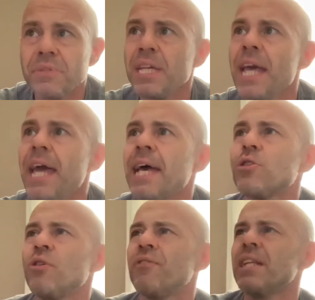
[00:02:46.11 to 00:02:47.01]
É,
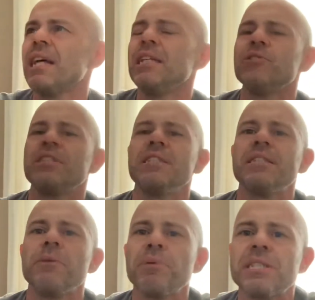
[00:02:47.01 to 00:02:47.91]
tô vendo ali o
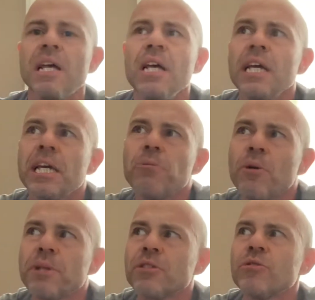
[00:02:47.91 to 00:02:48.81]
Tsitsipas, em
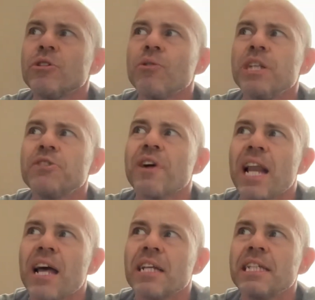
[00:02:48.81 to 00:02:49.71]
momento nenhum eles
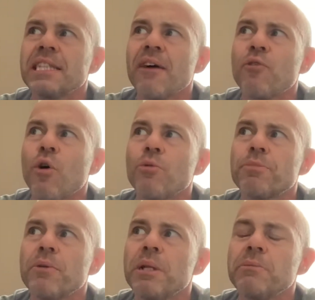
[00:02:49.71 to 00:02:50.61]
falaram que ele estava com algum
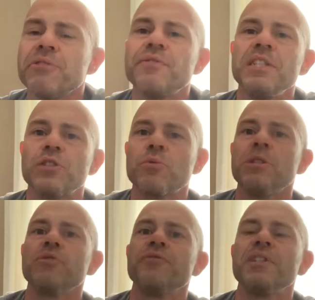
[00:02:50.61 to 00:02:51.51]
problema físico,
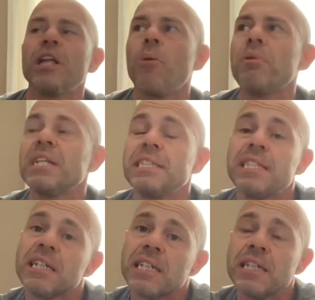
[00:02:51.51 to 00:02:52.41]
mas no final
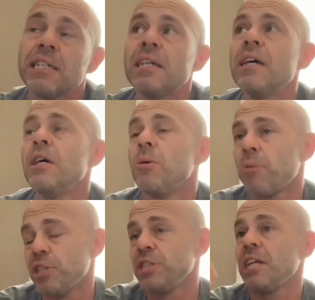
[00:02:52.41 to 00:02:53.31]
parecia que
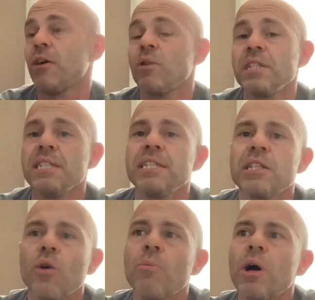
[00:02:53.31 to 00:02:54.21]
pode ter acontecido
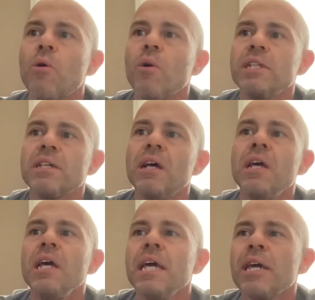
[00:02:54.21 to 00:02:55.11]
alguma coisa.
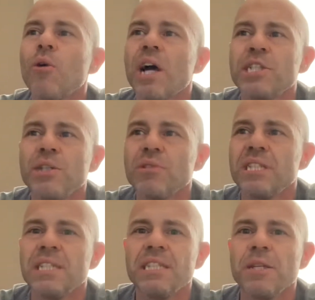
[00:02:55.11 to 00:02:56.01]
Eu achei o
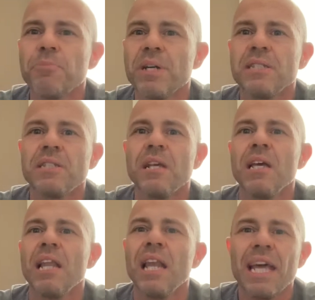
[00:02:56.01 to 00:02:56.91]
Tsitsipas
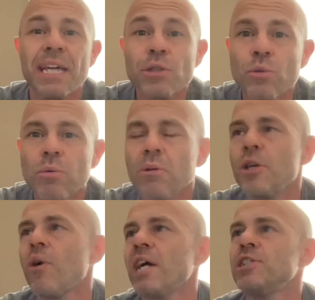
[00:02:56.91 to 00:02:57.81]
lento,
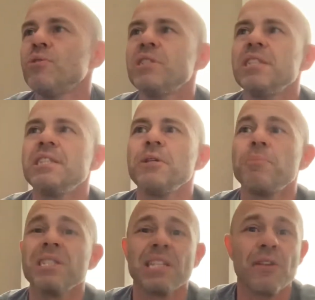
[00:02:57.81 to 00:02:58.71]
eu achei o
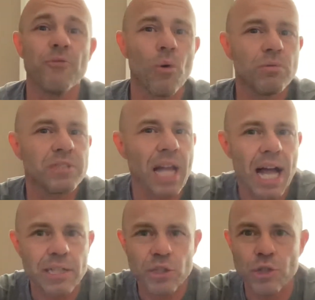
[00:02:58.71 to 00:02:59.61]
Tsitsipas sem
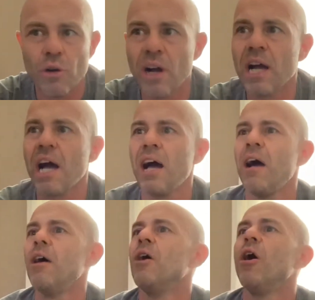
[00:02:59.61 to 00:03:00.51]
vontade de
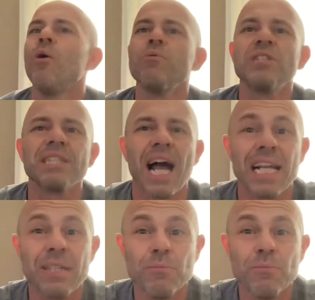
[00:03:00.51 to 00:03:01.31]
jogar, um saque